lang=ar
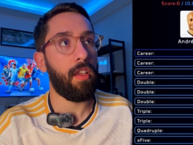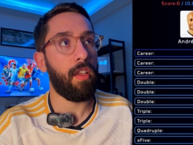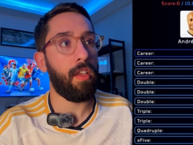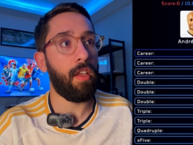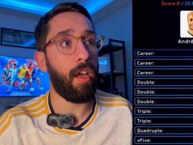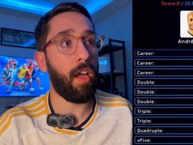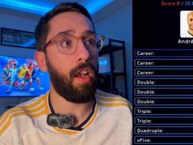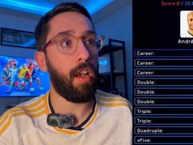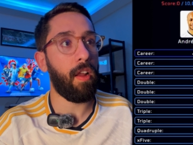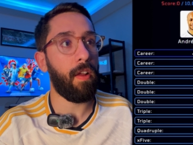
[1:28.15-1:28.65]

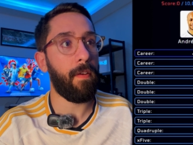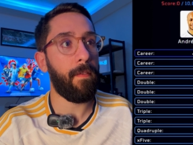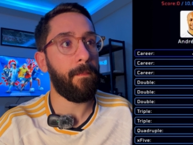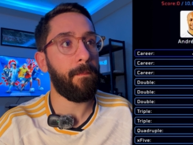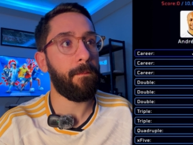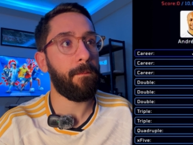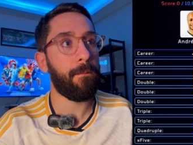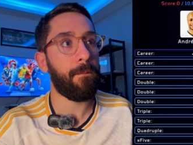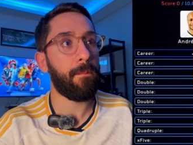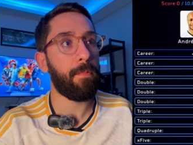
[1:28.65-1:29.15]
يلا
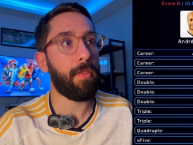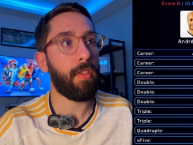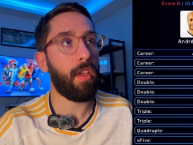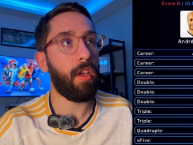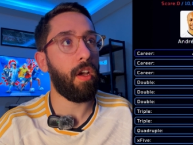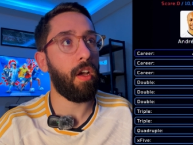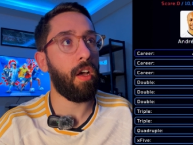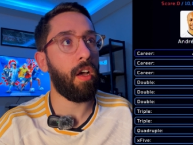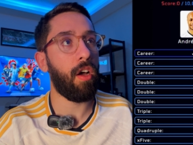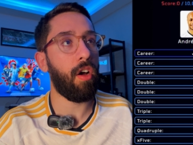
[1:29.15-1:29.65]

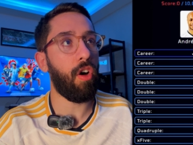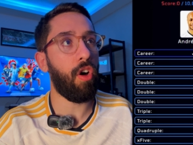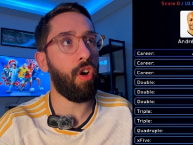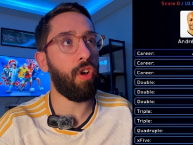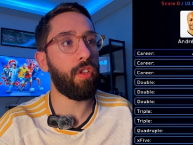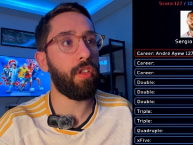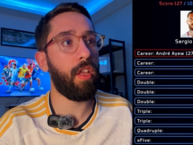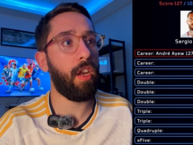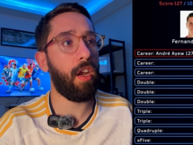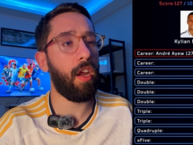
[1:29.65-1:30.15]
آه،
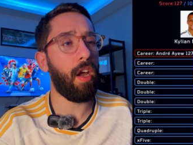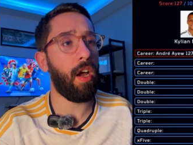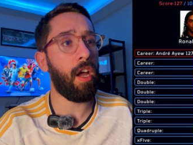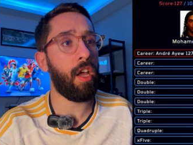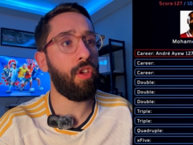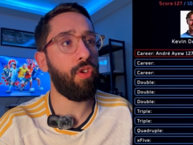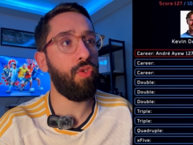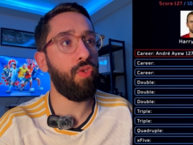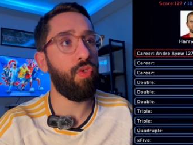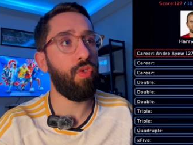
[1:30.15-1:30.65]
اندري
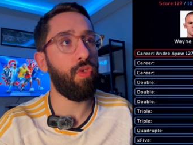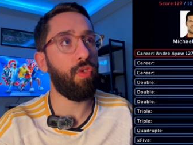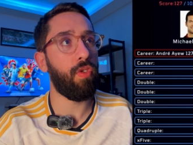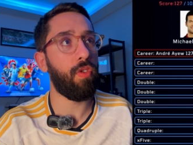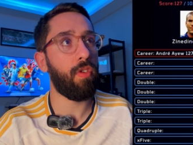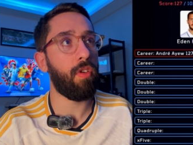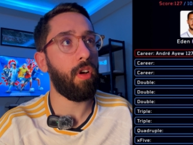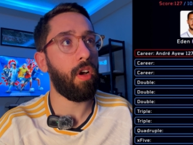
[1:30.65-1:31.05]
ايو